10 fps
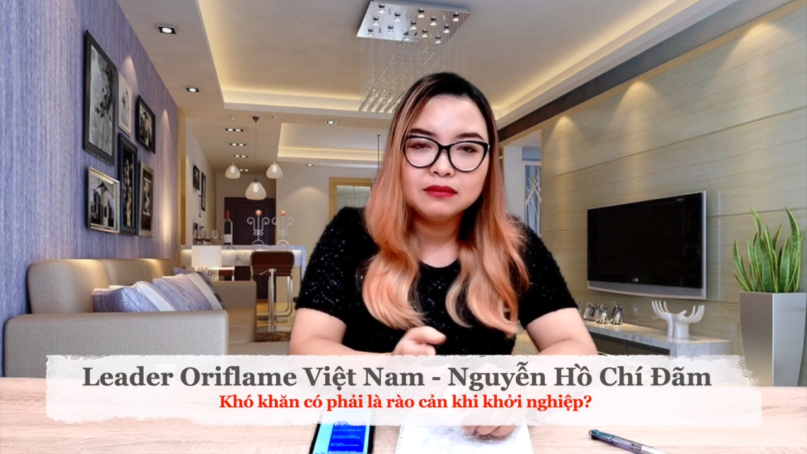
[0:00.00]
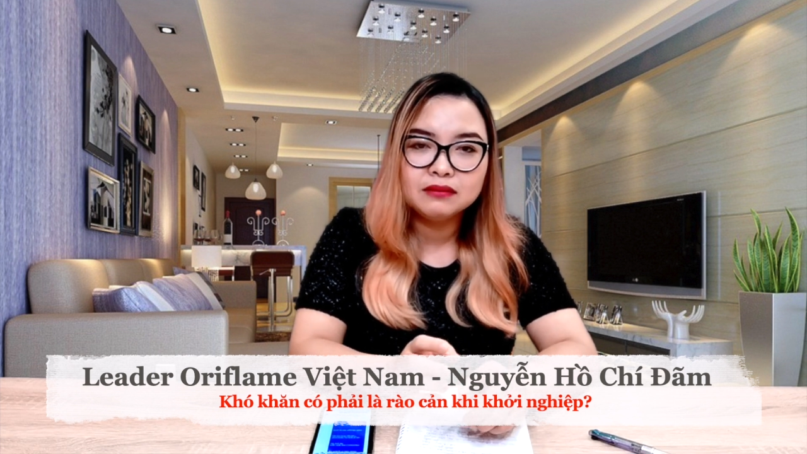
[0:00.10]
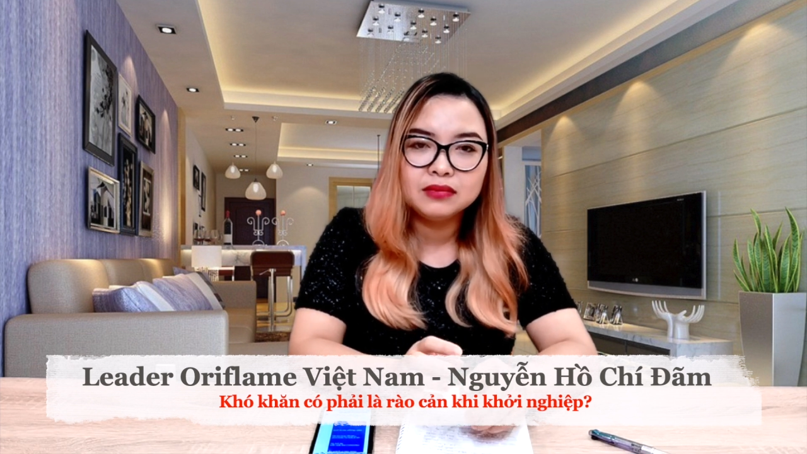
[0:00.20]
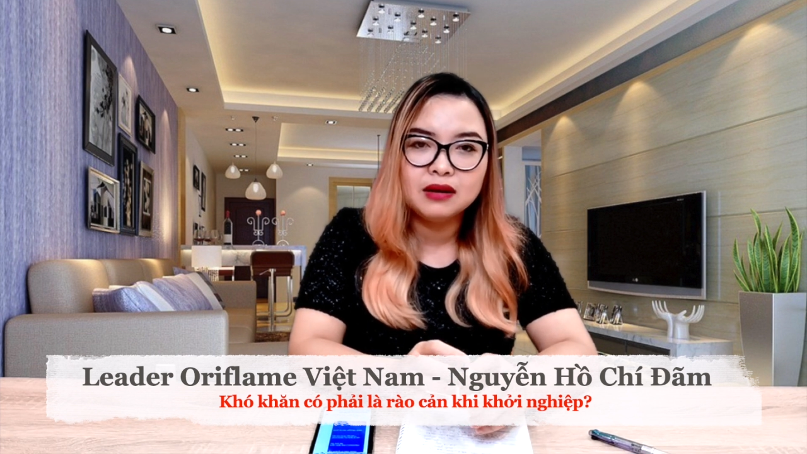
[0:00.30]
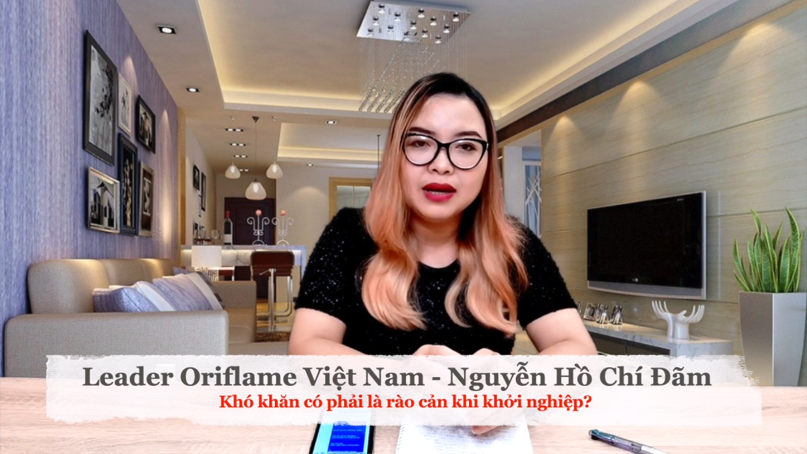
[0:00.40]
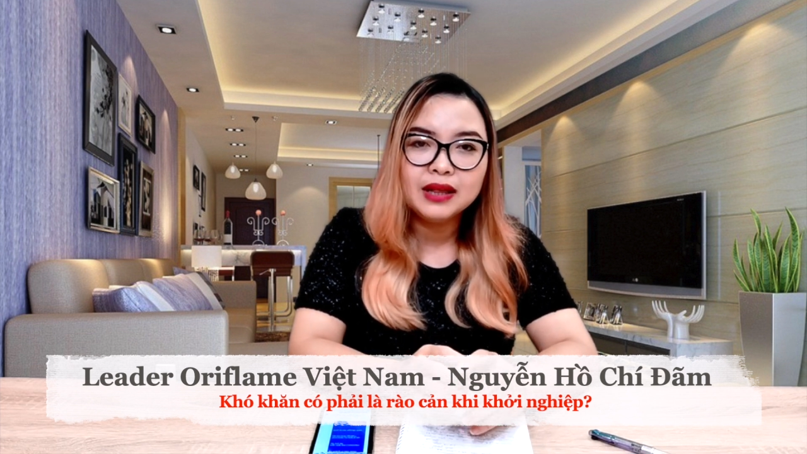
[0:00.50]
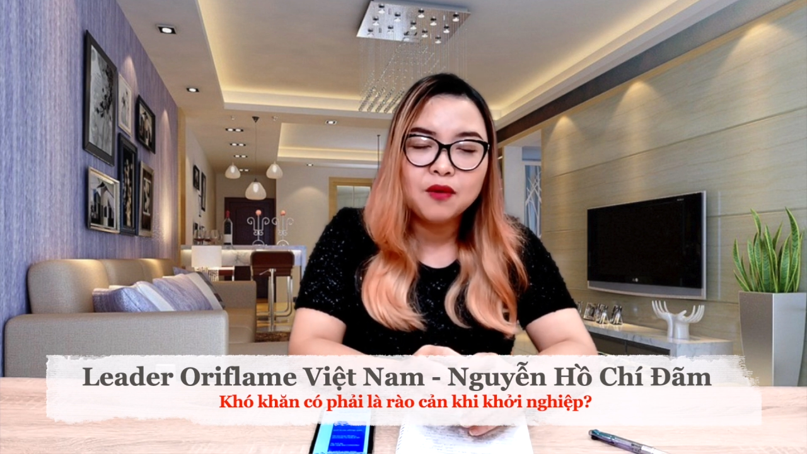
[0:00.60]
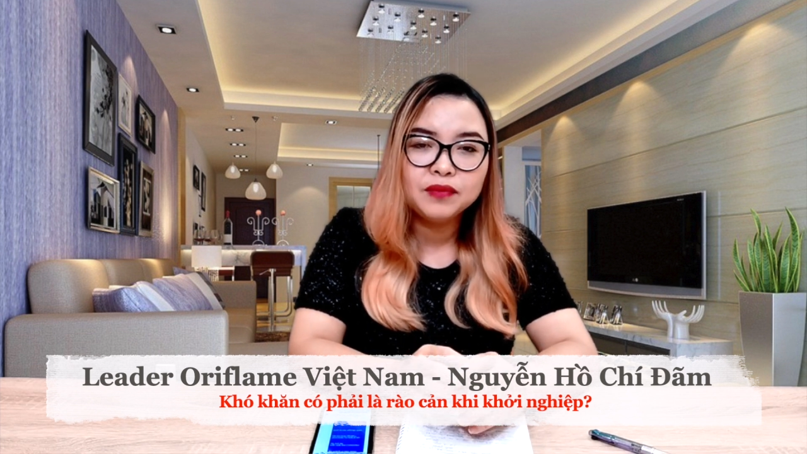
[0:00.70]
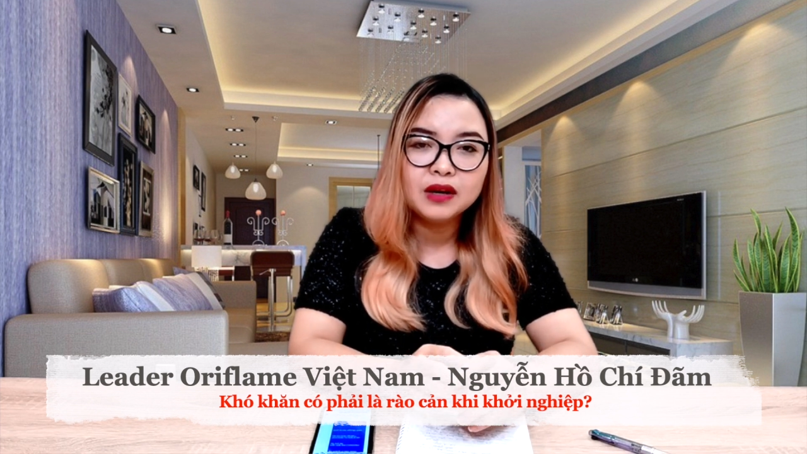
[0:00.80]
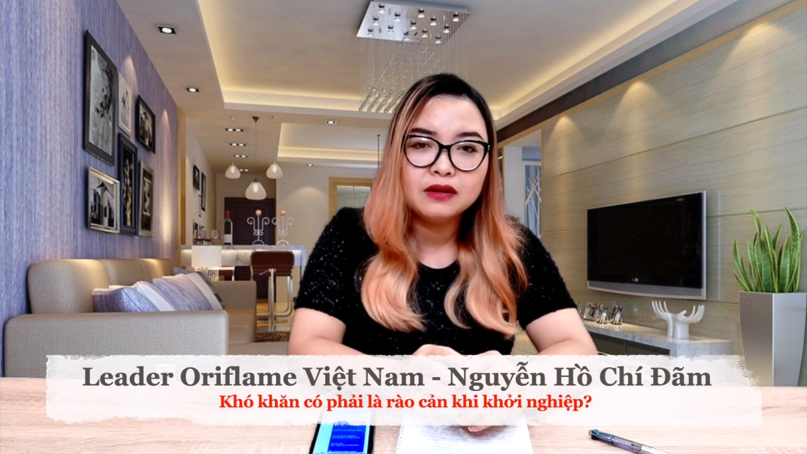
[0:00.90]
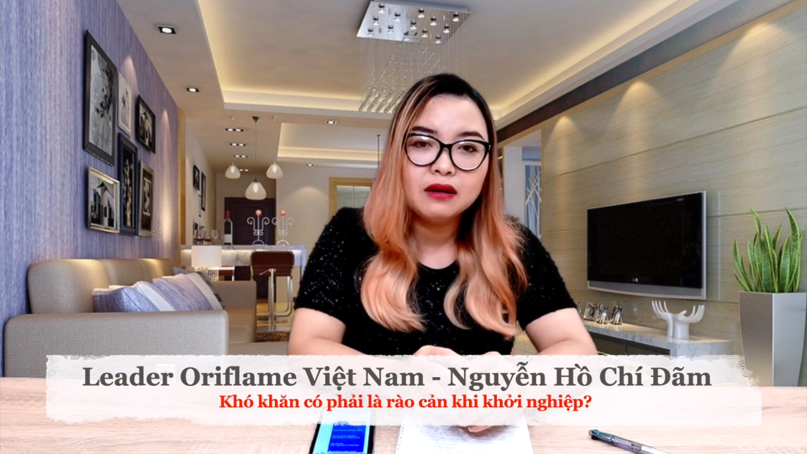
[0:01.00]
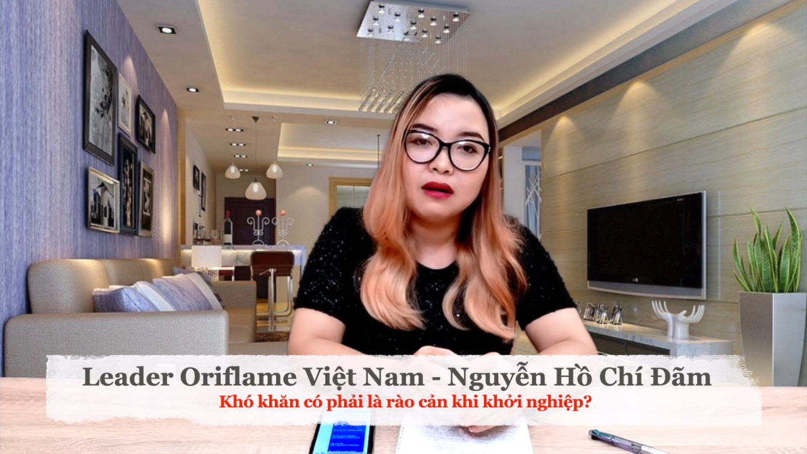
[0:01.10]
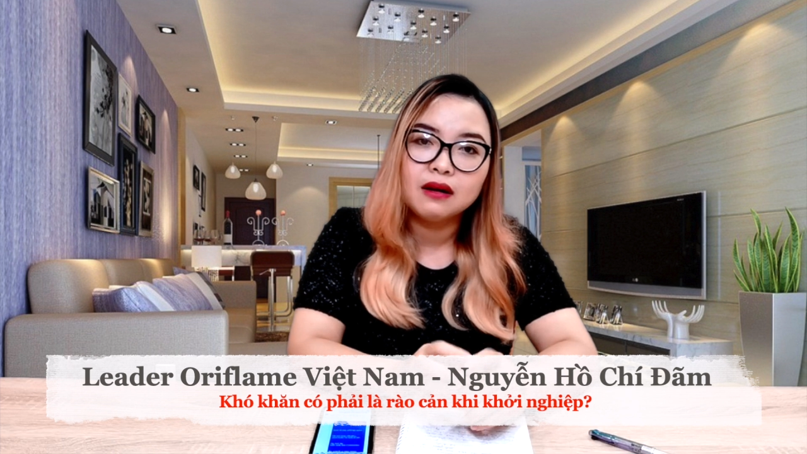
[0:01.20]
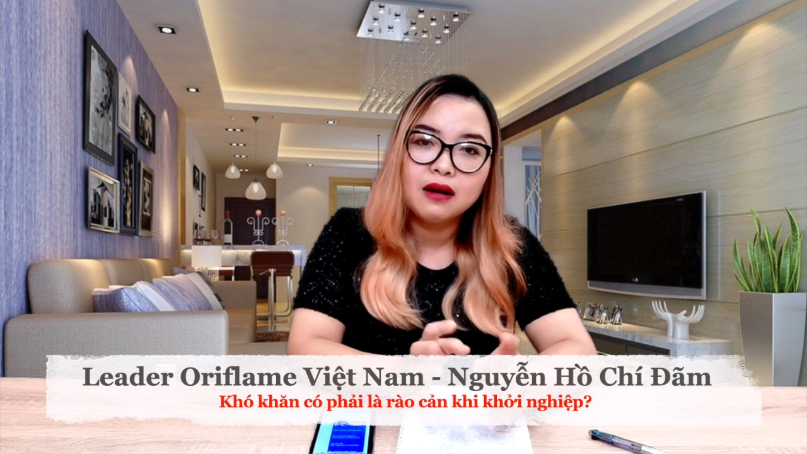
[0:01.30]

những cái thông tin rất là